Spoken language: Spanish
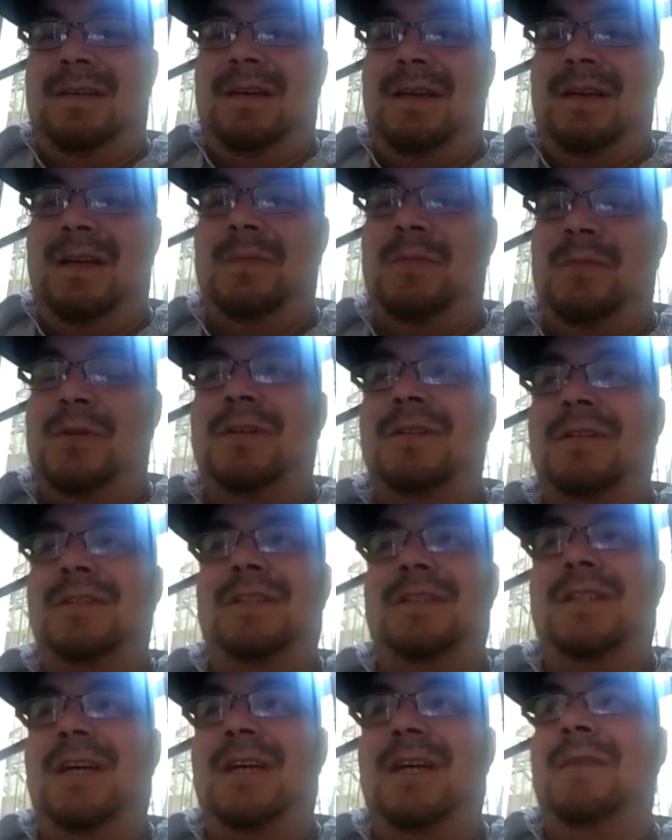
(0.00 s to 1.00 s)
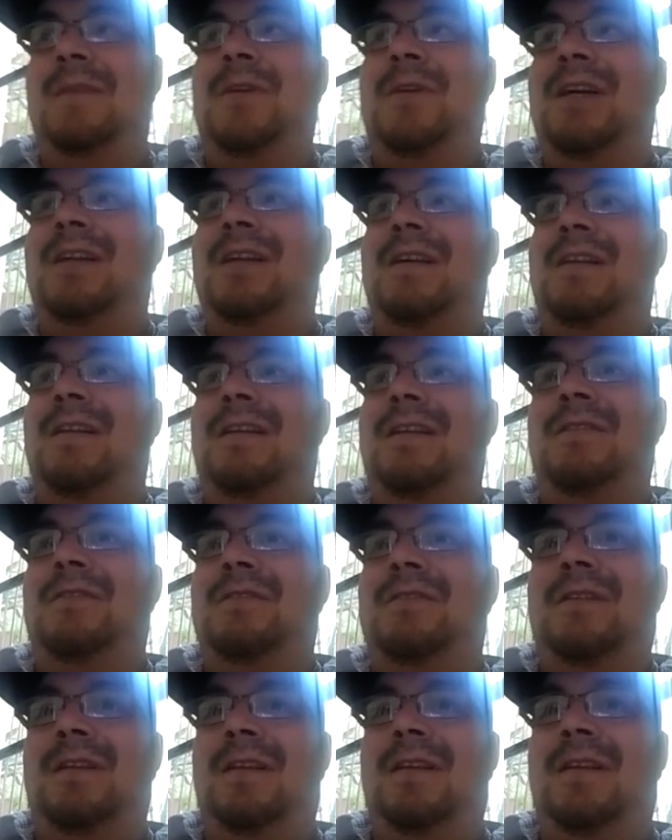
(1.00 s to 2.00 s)
Hemos, ya hemos
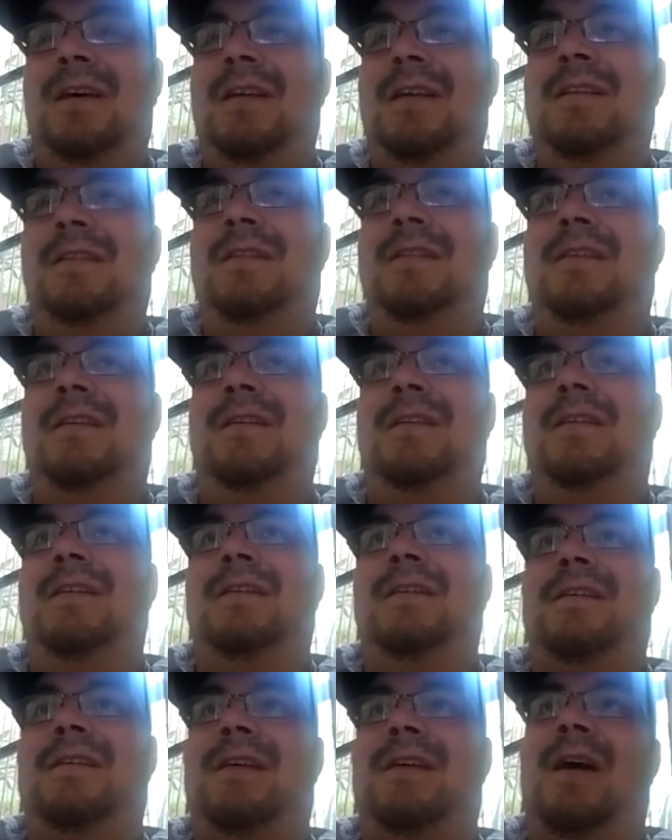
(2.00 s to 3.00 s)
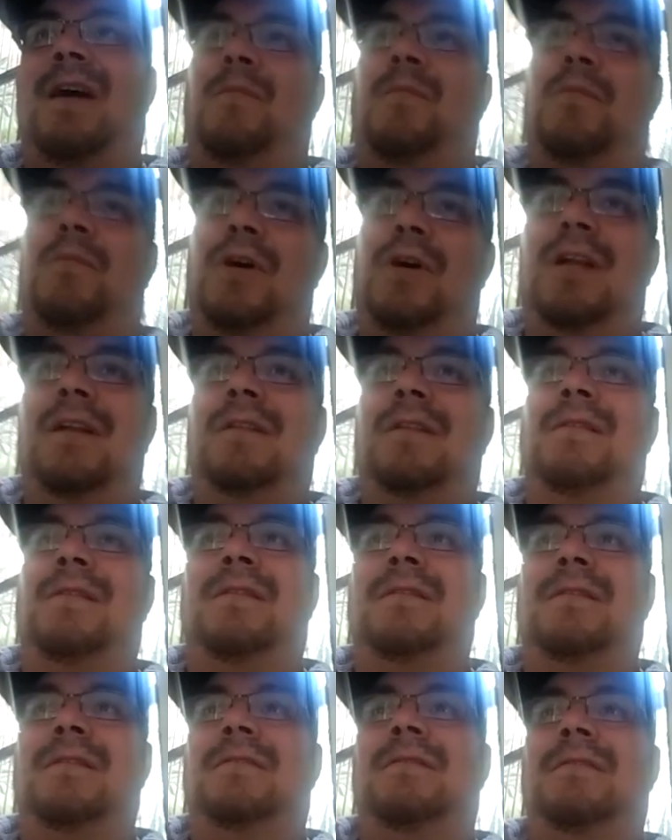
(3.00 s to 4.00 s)
adquirido clientes que han
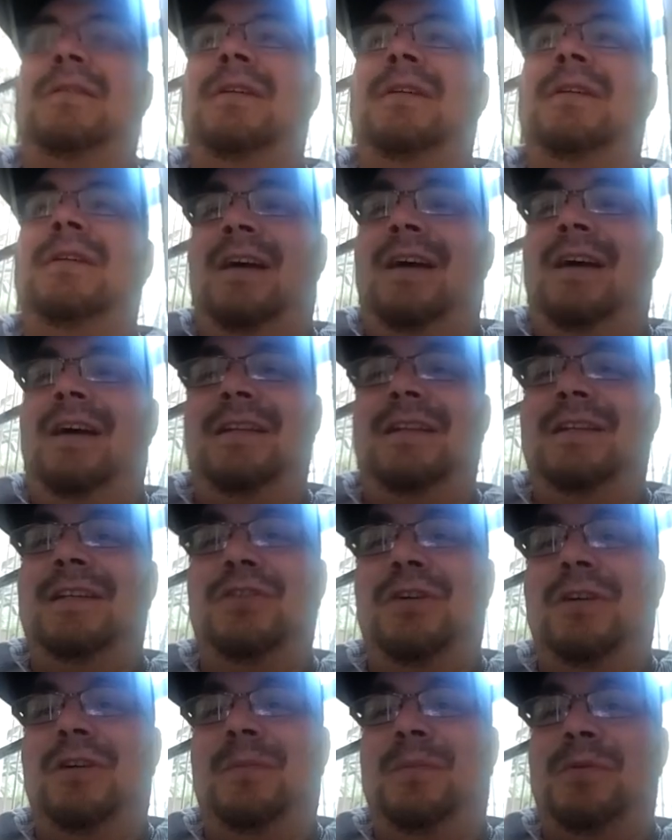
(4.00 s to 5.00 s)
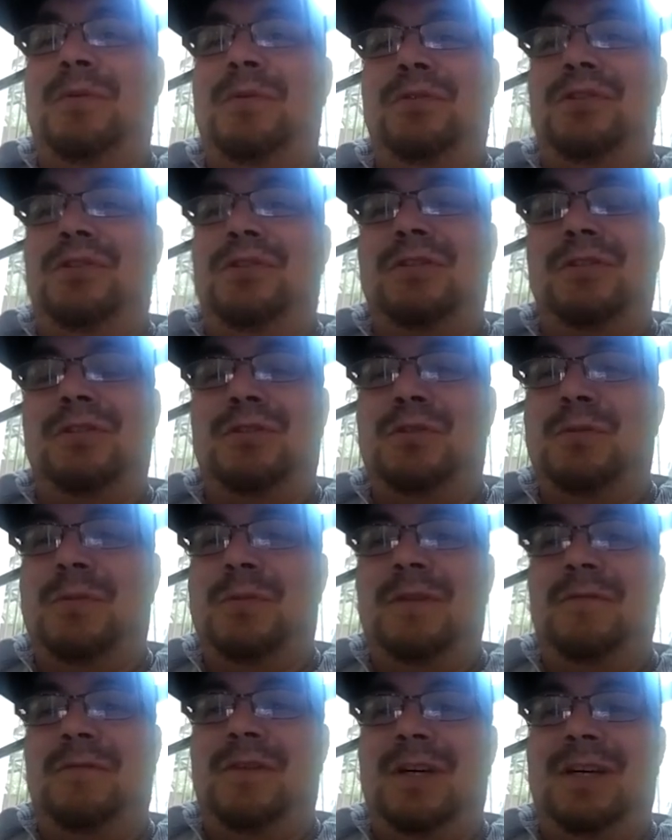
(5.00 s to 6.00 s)
vuelto, han dicho que los productos son
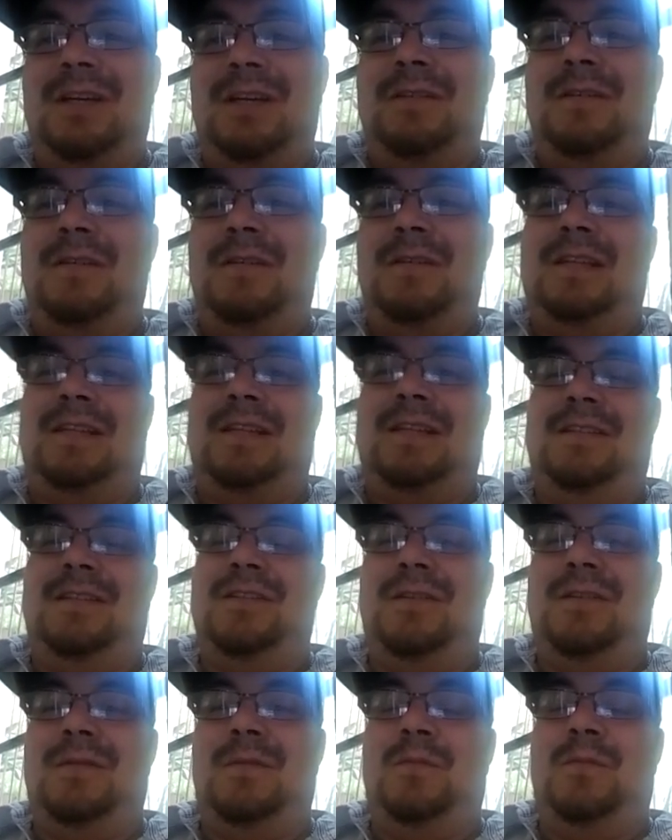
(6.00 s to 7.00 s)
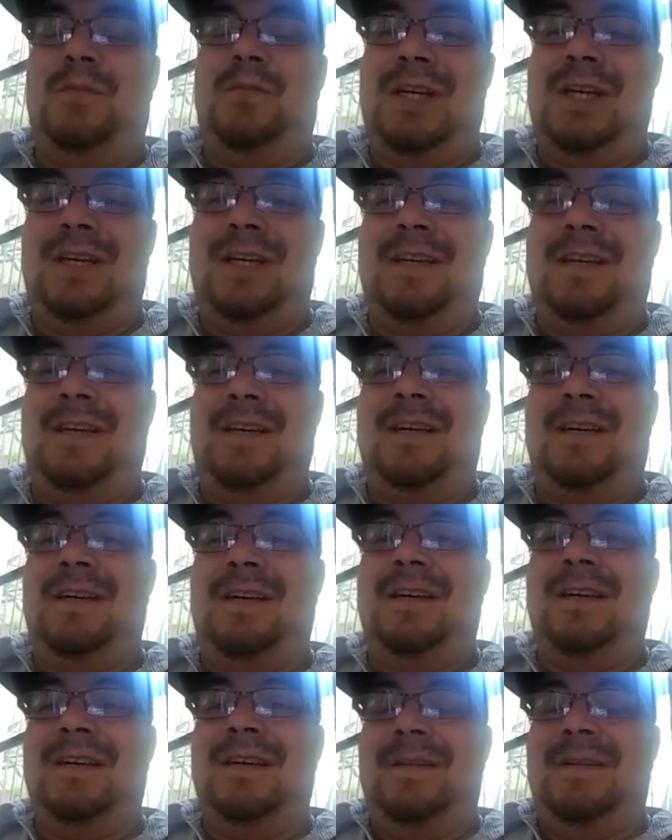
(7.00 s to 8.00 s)
súper buenos, la atención es
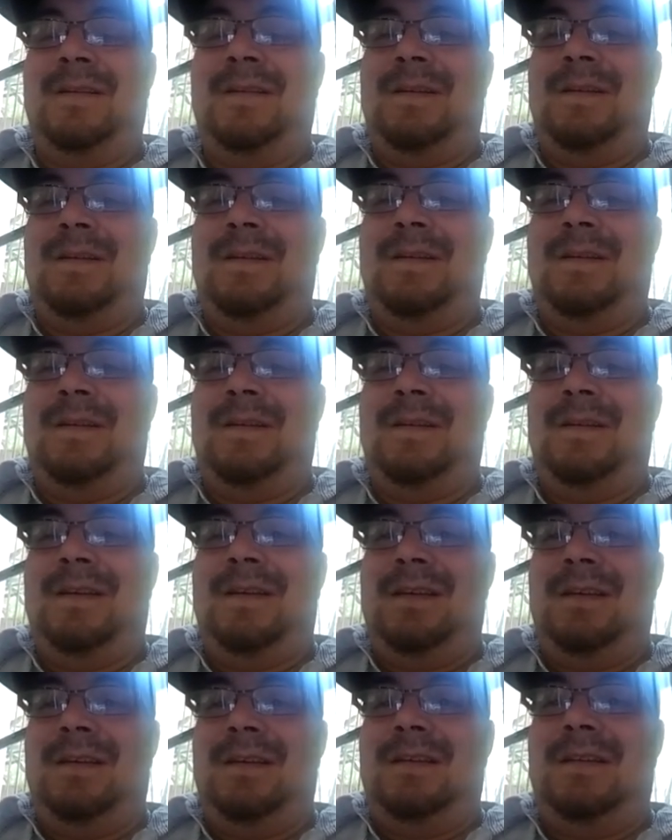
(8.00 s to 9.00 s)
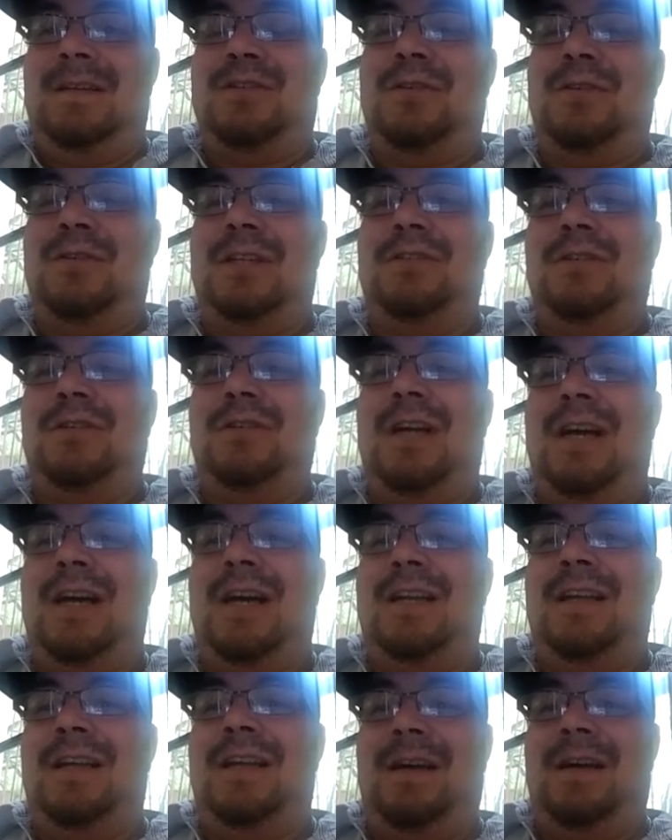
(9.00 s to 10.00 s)
buena y sobre todo la
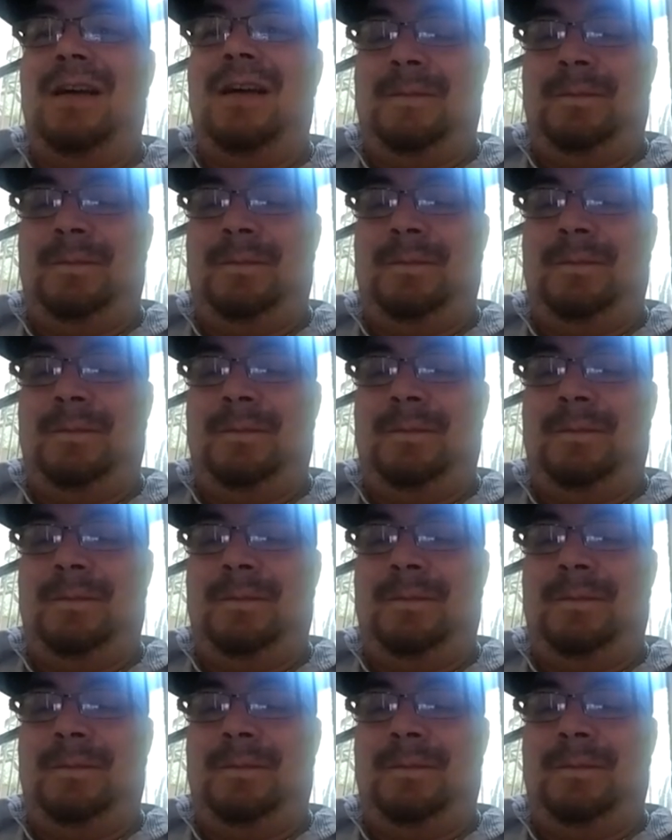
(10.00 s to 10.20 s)
calidad.